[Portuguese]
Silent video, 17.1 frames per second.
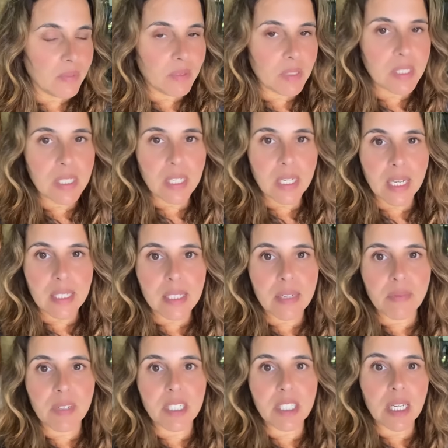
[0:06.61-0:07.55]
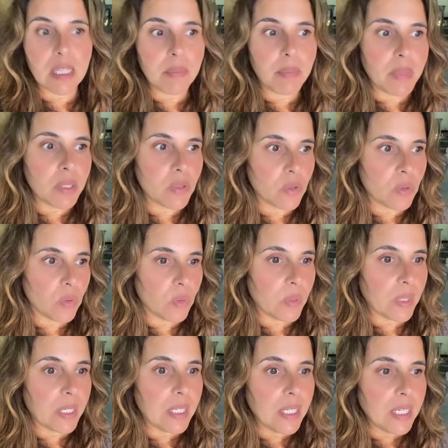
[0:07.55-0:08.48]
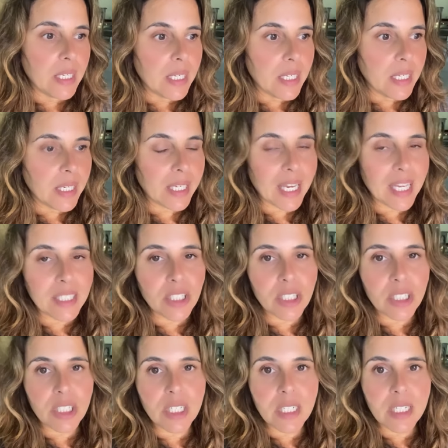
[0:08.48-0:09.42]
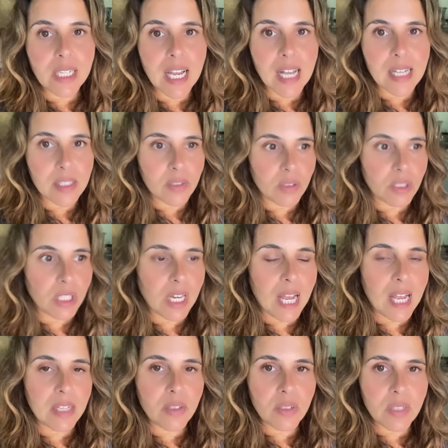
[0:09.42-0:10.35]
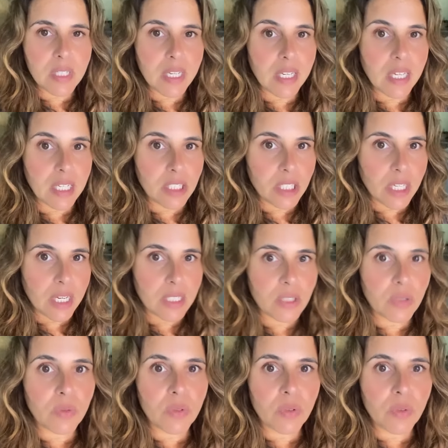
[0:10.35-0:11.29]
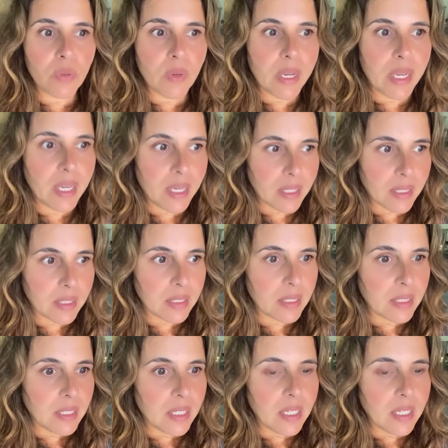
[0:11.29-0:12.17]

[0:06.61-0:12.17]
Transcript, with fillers: Você quer se afastar da pessoa e quer desligar seus laços energéticos com ela,